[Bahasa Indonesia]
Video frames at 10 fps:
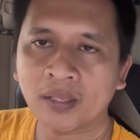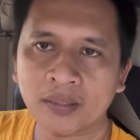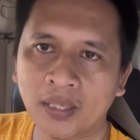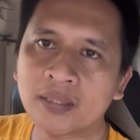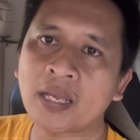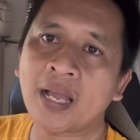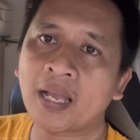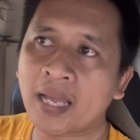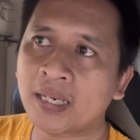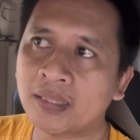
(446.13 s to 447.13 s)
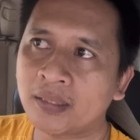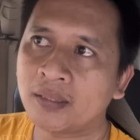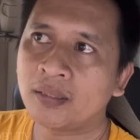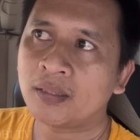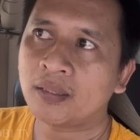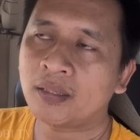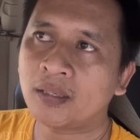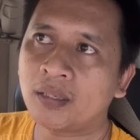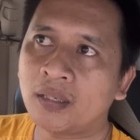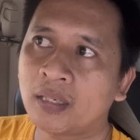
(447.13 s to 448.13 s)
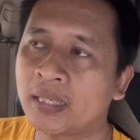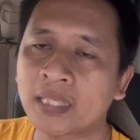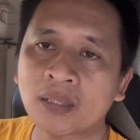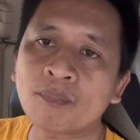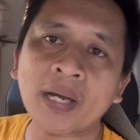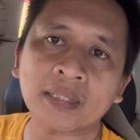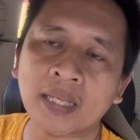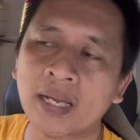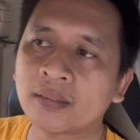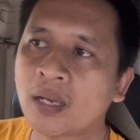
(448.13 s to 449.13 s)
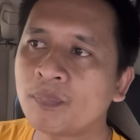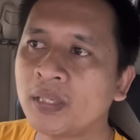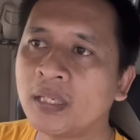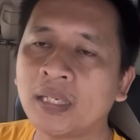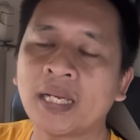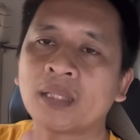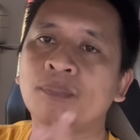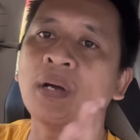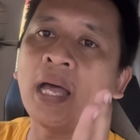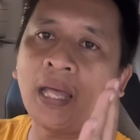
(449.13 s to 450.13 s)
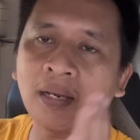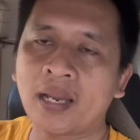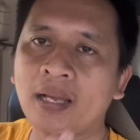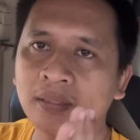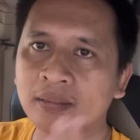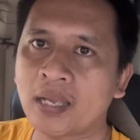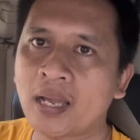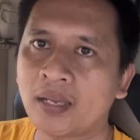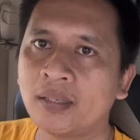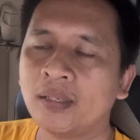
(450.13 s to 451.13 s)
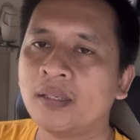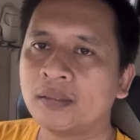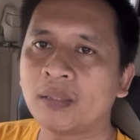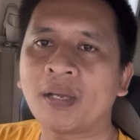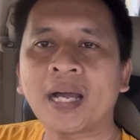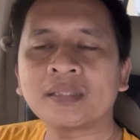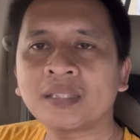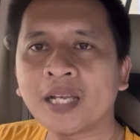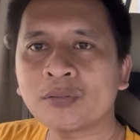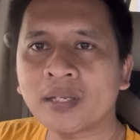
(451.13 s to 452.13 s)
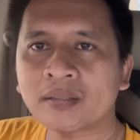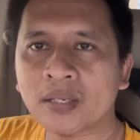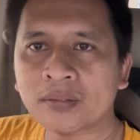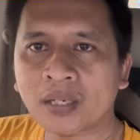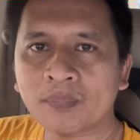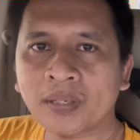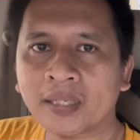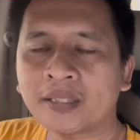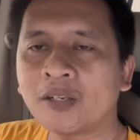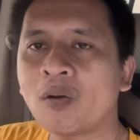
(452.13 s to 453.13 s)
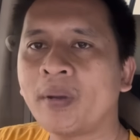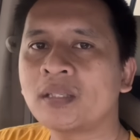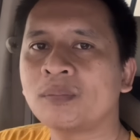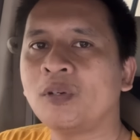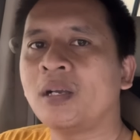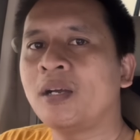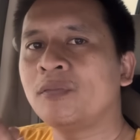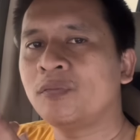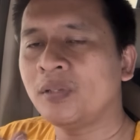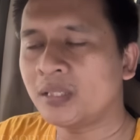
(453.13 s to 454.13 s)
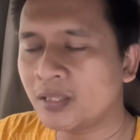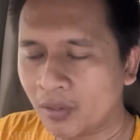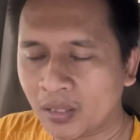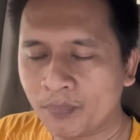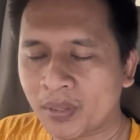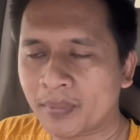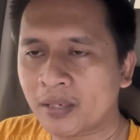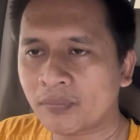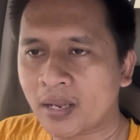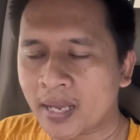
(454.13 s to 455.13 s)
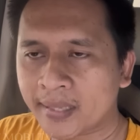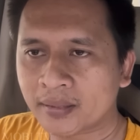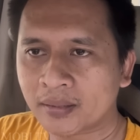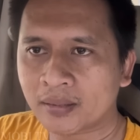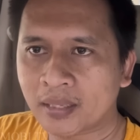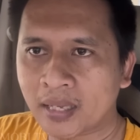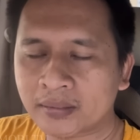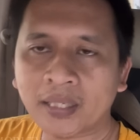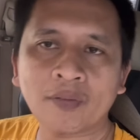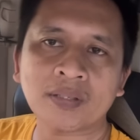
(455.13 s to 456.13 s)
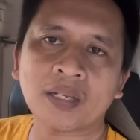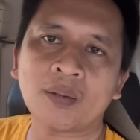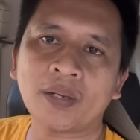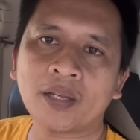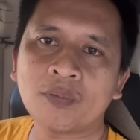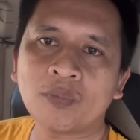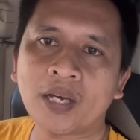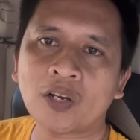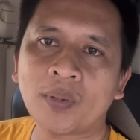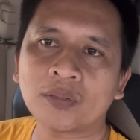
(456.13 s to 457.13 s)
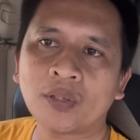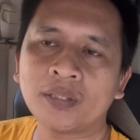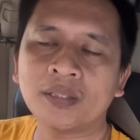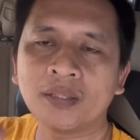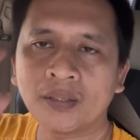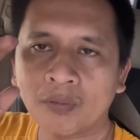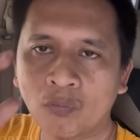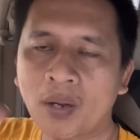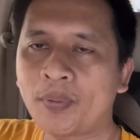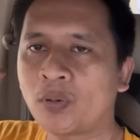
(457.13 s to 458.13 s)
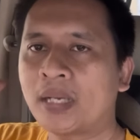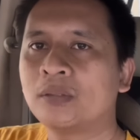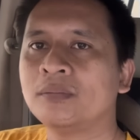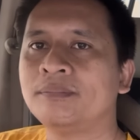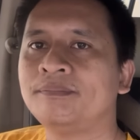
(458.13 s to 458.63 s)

Jadi jangan e, ngelihat tempatnya tapi ngelihat barangnya. Terima kasih yang sudah subscribe, like dan komen. Semoga video ini bermanfaat dan saya Wassalamualaikum warahmatullahi wabarakatuh.